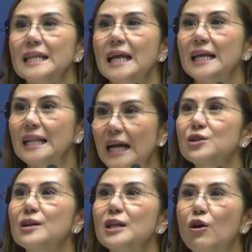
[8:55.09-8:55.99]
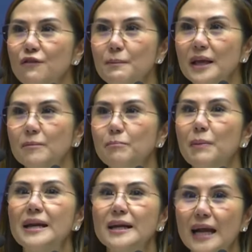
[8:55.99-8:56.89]
national government para
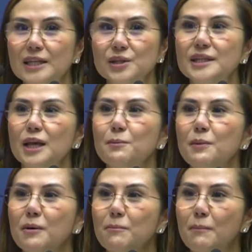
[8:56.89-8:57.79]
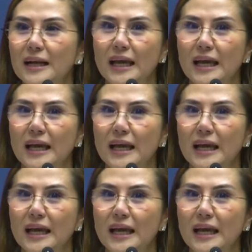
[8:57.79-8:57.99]
gastusin sa ibang bagay